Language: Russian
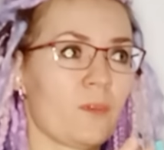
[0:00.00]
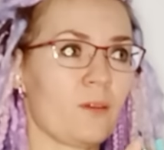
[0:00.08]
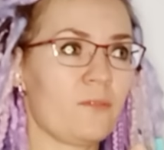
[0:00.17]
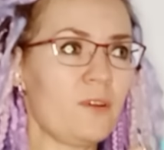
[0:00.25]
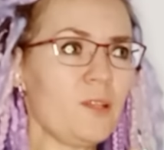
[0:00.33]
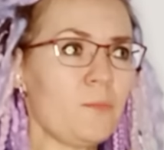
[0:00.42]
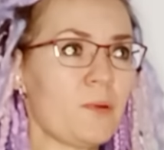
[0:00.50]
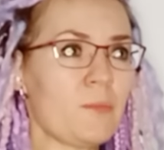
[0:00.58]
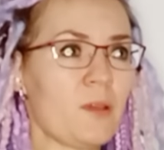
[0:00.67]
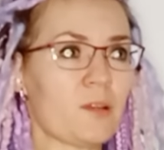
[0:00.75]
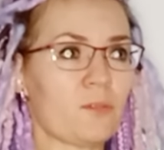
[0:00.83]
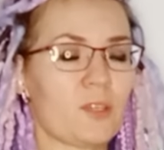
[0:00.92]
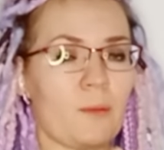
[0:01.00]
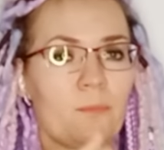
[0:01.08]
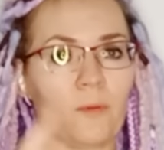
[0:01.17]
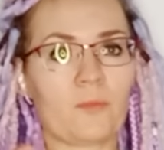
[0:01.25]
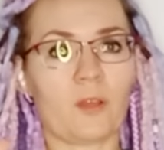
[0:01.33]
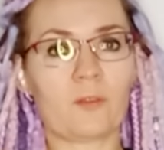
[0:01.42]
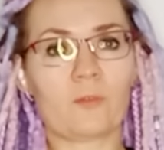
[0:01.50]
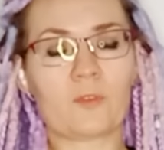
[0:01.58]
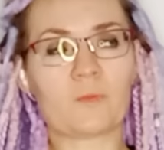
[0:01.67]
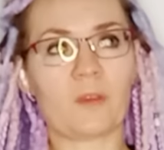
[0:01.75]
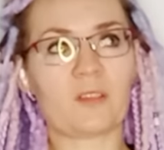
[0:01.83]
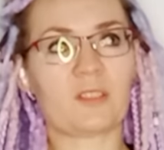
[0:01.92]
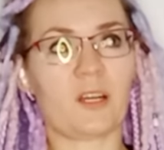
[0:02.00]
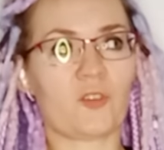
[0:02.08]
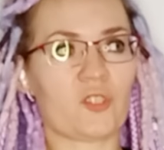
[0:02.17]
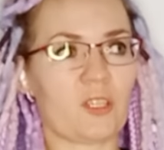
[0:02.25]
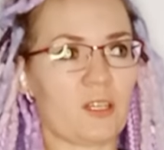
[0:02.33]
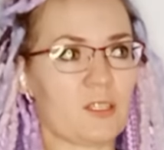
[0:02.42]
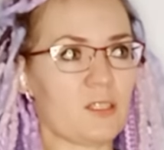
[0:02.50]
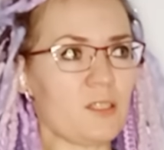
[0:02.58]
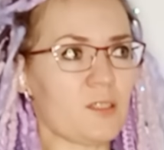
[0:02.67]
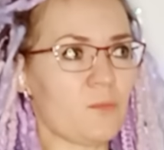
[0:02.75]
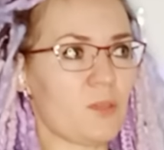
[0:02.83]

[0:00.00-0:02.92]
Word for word: Вы, например, вот я помню одну из моих встреч с нарциссом,